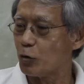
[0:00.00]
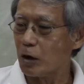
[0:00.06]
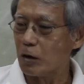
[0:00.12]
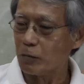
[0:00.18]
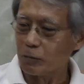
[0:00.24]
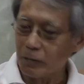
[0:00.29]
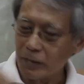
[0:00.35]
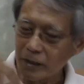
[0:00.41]

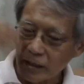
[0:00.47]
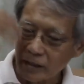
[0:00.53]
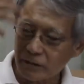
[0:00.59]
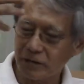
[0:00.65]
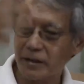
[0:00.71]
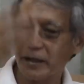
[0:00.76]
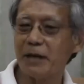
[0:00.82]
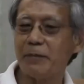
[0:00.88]
เขาไม่ได้
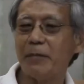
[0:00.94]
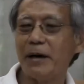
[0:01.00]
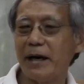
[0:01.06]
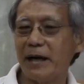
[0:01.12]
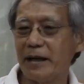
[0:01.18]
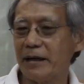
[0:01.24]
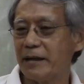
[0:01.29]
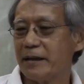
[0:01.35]
เรียน
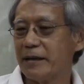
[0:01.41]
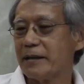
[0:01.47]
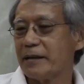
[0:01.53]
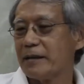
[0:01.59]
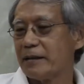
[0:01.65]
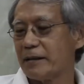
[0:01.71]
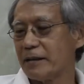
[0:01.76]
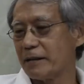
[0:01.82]
มา
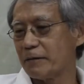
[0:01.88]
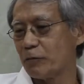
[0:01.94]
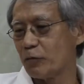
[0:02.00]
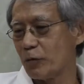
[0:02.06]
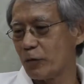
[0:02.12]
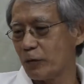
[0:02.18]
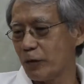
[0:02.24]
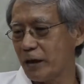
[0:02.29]

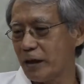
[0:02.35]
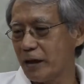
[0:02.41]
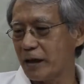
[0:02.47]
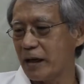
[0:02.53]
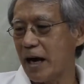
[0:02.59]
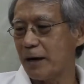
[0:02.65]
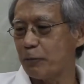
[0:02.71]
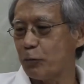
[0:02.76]
วิธี
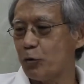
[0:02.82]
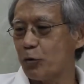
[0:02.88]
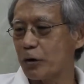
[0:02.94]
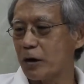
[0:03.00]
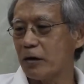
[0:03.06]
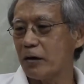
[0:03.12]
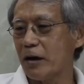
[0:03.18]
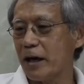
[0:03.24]
การพูด
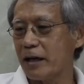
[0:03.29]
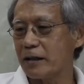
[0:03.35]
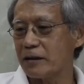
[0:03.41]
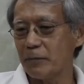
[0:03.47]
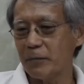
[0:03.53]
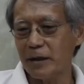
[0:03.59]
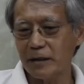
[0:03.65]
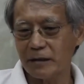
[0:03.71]
เขาก็อาจ
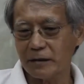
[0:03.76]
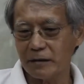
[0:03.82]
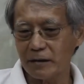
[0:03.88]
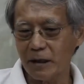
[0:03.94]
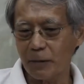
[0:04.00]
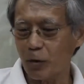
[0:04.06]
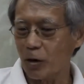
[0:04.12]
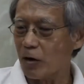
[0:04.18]
จะไม่ถึง
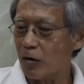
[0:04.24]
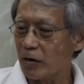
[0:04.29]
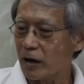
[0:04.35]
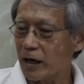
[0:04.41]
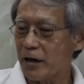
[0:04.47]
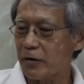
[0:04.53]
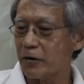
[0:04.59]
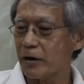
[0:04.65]
กับคล่อง
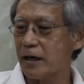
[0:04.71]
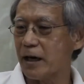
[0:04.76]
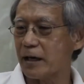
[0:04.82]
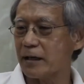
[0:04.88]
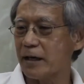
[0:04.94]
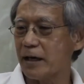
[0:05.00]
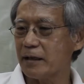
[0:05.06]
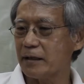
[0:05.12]
แคล่วขนา
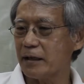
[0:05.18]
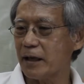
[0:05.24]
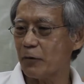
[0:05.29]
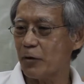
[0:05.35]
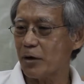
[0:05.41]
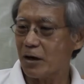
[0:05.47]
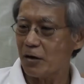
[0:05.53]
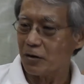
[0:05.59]
ดนั้น แต่
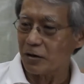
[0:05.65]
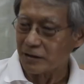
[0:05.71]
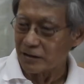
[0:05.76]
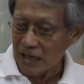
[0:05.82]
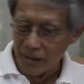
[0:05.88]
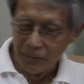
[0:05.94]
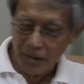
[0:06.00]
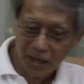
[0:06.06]
ว่าเขาก็
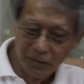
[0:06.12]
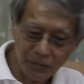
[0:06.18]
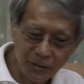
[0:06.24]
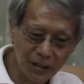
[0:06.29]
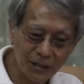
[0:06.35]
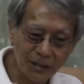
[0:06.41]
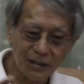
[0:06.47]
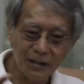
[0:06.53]
สามารถ
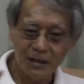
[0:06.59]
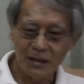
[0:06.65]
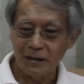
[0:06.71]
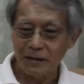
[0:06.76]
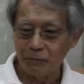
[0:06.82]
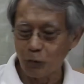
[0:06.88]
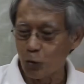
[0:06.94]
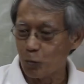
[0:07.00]
มี
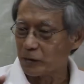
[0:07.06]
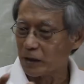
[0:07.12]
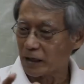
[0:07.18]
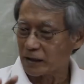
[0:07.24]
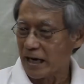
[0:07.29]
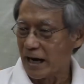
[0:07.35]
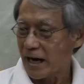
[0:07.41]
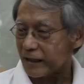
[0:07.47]
มุม
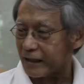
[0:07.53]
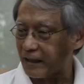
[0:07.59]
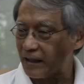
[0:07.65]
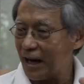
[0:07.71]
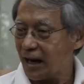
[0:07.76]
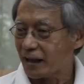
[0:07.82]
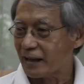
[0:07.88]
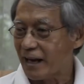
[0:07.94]
ต่างๆ ที่
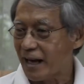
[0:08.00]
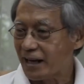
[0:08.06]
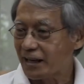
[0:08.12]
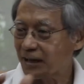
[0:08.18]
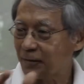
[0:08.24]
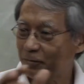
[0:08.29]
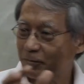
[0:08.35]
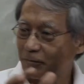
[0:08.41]
หักล้าง
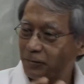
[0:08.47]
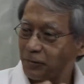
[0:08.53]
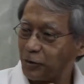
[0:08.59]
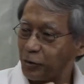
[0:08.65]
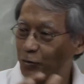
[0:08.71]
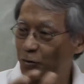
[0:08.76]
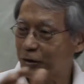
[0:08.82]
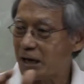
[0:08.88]
กับ
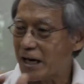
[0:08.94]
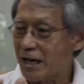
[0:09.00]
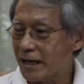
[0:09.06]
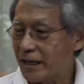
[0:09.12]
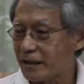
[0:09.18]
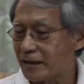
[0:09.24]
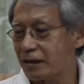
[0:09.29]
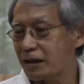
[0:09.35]
ลุงได้
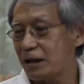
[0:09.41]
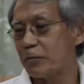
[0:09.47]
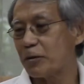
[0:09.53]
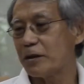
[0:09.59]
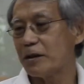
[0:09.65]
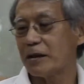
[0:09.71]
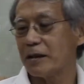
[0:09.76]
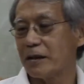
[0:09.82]
นะครับ
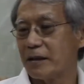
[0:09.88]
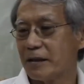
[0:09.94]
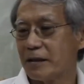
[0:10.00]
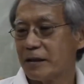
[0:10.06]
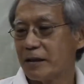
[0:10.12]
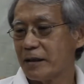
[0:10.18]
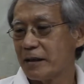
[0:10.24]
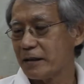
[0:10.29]
เรื่อง
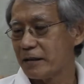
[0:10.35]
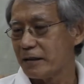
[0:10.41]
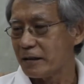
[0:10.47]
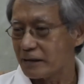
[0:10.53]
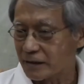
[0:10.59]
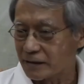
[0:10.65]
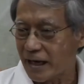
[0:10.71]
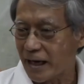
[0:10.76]
เรื่อ
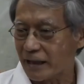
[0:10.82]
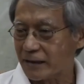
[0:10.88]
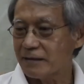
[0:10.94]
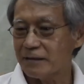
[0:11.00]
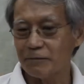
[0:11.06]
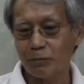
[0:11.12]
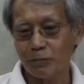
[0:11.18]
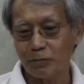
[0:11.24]
งต่างๆ
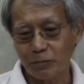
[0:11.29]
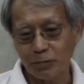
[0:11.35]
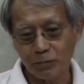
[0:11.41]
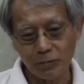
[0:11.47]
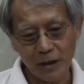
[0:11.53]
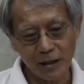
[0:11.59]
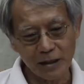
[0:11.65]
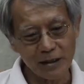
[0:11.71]
ซึ่ง
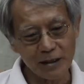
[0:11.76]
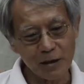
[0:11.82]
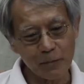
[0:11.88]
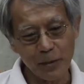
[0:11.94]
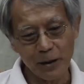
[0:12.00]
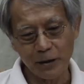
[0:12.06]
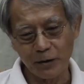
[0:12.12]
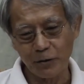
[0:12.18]
อันนี้ก็
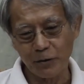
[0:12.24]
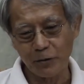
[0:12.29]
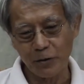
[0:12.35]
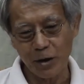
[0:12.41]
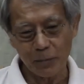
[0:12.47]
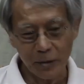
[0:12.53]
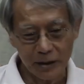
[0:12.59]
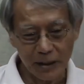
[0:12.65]
เป็น
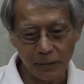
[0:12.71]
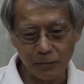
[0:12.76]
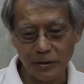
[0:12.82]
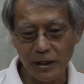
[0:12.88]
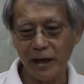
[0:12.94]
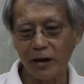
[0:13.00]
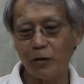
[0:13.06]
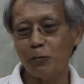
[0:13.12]
ความประทับ
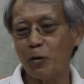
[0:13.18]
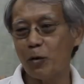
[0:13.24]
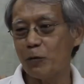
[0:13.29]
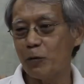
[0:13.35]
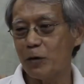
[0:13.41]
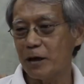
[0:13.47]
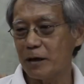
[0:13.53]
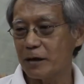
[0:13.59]
ใจของผ
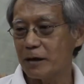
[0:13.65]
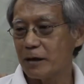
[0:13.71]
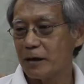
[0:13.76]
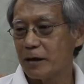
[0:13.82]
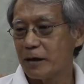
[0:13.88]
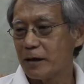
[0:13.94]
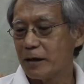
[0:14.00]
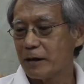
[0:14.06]
มว่า
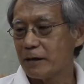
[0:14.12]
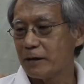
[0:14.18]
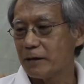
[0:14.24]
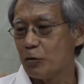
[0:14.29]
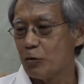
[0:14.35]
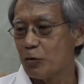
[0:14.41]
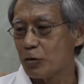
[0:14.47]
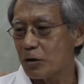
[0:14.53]

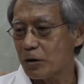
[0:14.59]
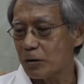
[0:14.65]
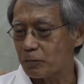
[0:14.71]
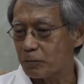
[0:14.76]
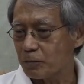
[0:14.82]
ลุงก็